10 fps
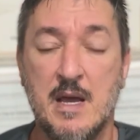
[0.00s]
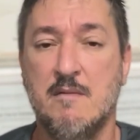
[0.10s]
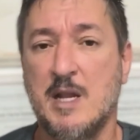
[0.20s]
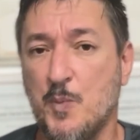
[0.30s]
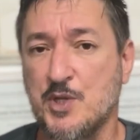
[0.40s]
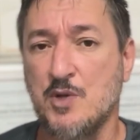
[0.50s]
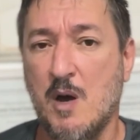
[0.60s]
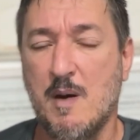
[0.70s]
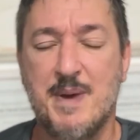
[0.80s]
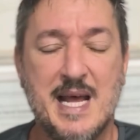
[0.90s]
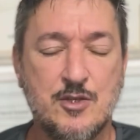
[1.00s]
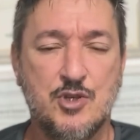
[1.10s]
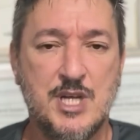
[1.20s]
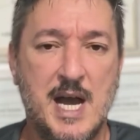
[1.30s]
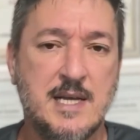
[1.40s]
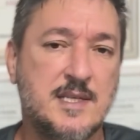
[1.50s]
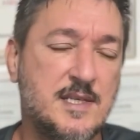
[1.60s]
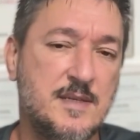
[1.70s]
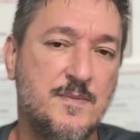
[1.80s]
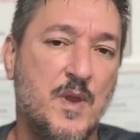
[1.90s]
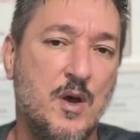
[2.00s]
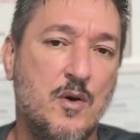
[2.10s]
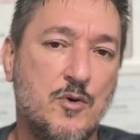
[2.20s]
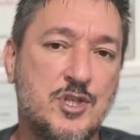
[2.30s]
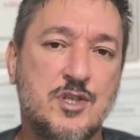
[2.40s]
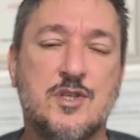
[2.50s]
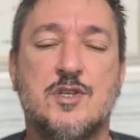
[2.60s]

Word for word: Valeu, pessoal, abraço do Jax, os